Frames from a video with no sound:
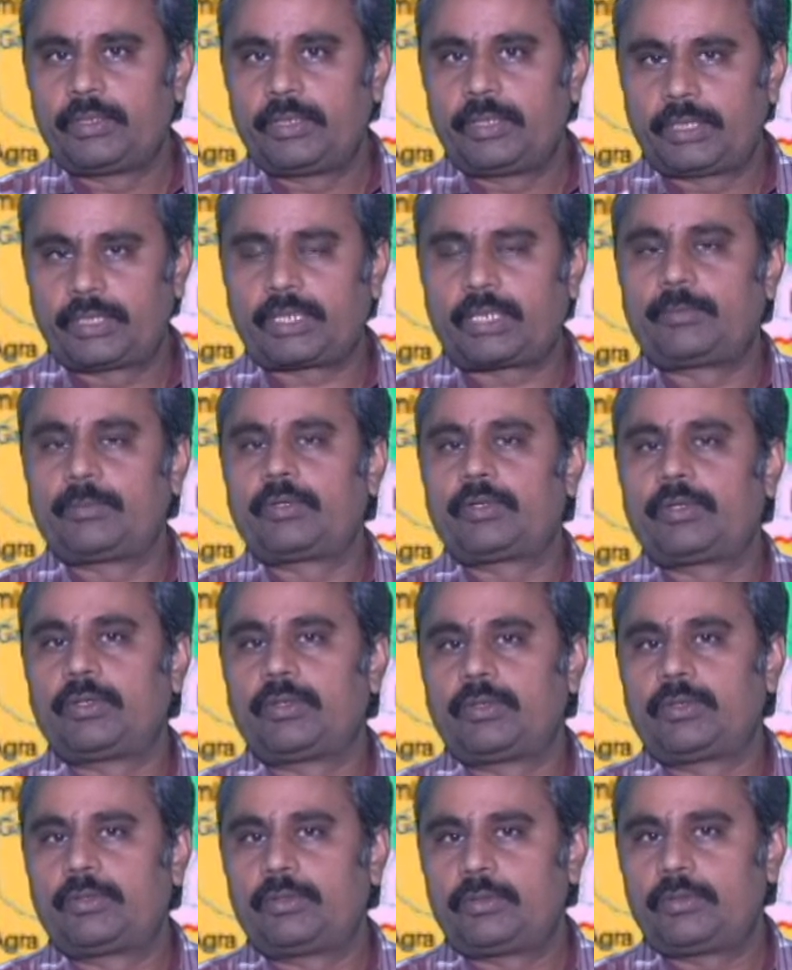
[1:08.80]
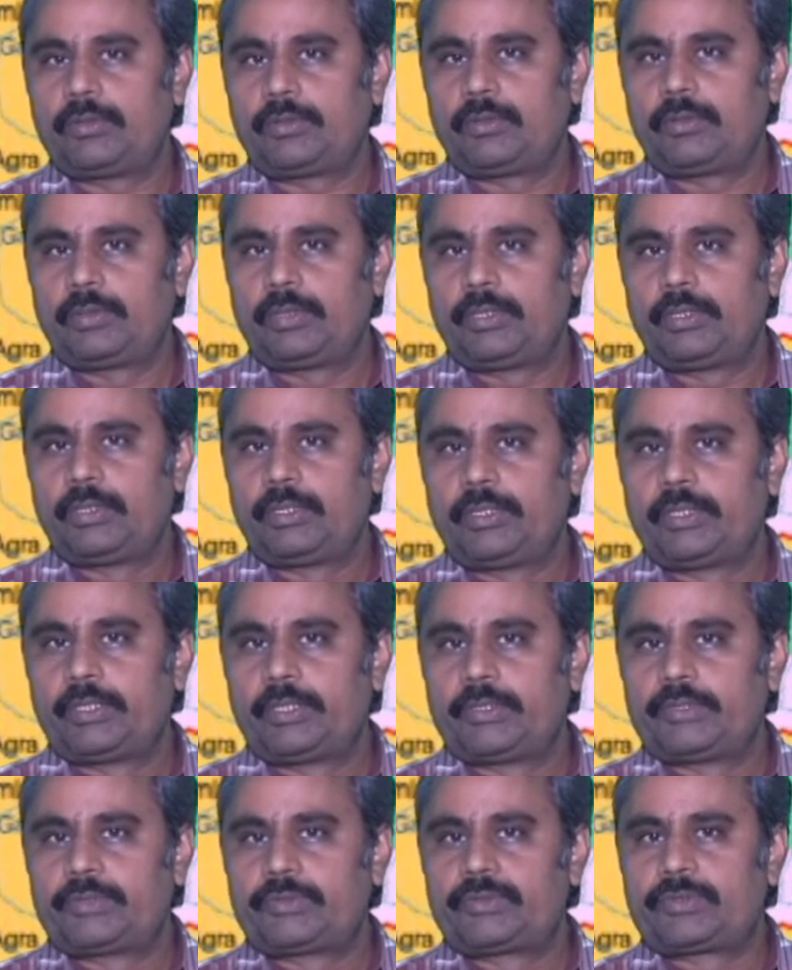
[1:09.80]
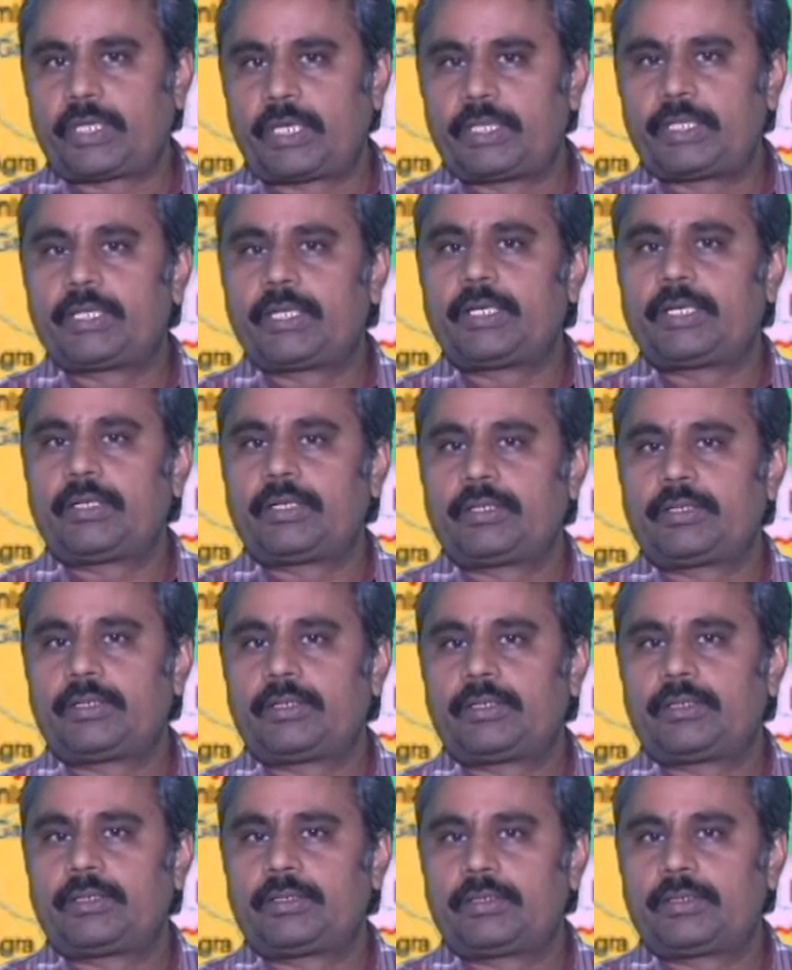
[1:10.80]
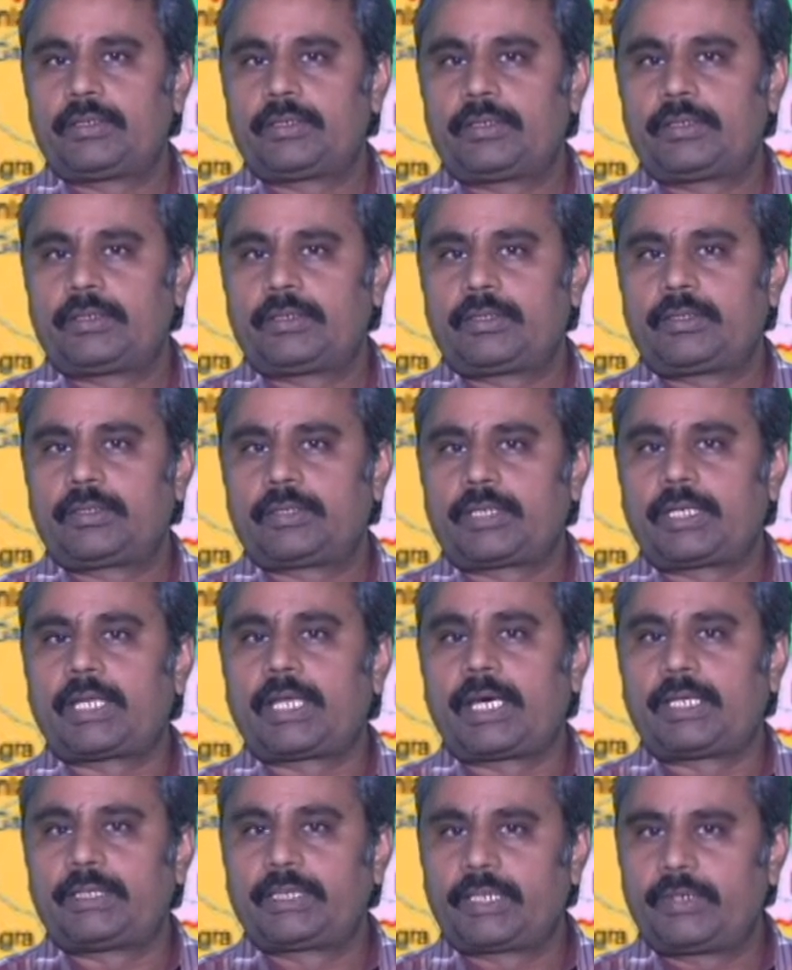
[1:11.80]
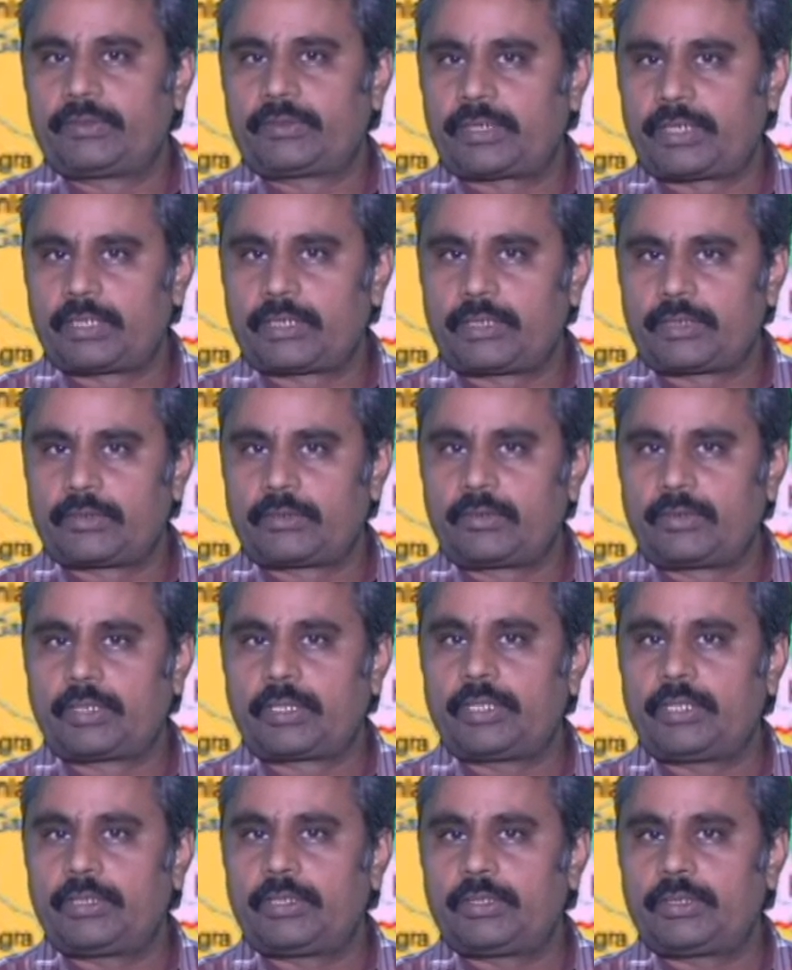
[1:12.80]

ఈ క్రమంలో చైనా తన ఆర్థిక అవసరాలకు అనుగుణంగా